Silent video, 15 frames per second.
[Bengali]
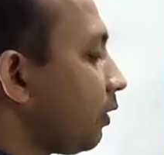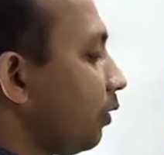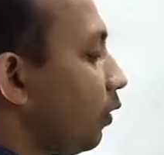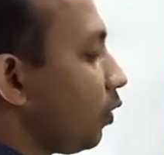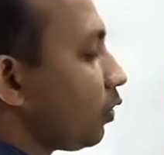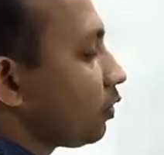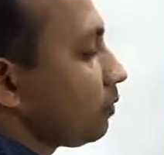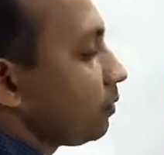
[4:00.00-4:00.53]

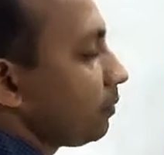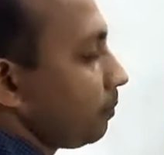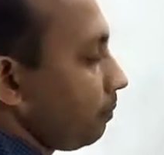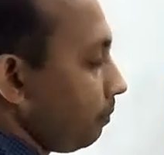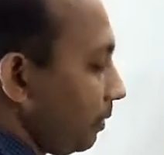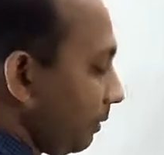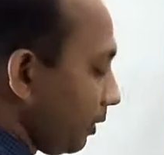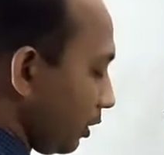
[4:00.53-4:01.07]
এগুলো
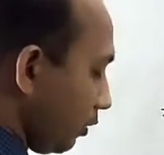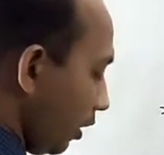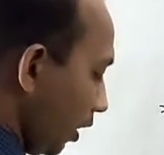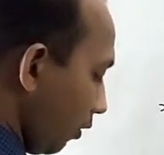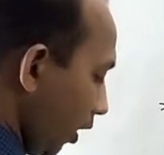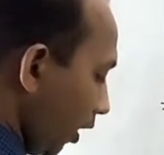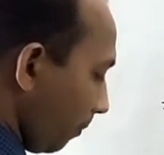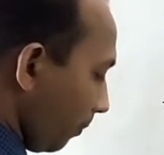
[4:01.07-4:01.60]
বিবেচনা
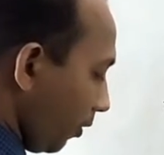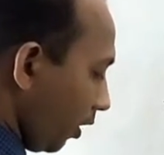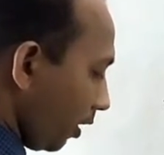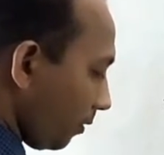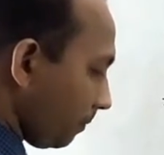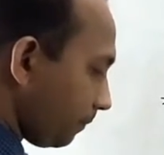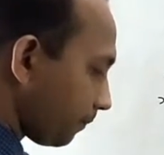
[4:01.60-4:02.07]
করার পর